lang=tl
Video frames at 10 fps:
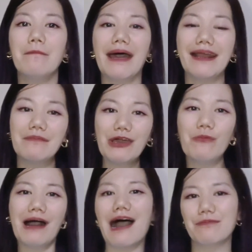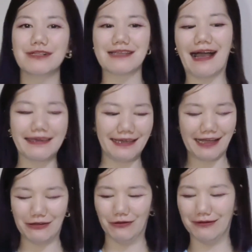Parang may humahabol sa aking
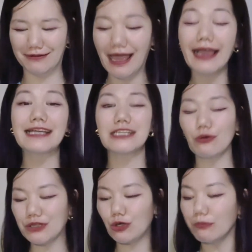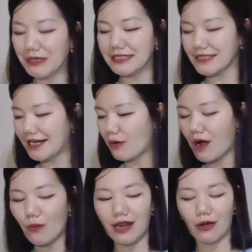ano. Kasi kung di ko bilisan,
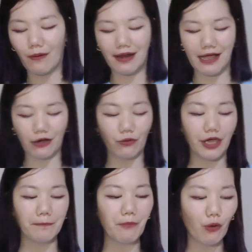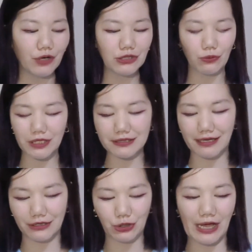nawawala-wala ako and paulit-ulit
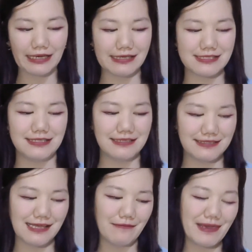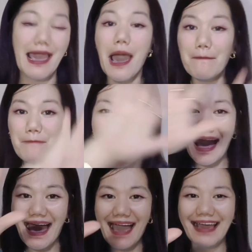na lang yung aking sinasabi.
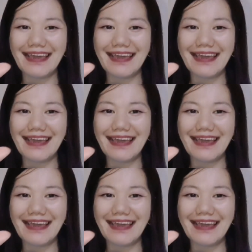Bye!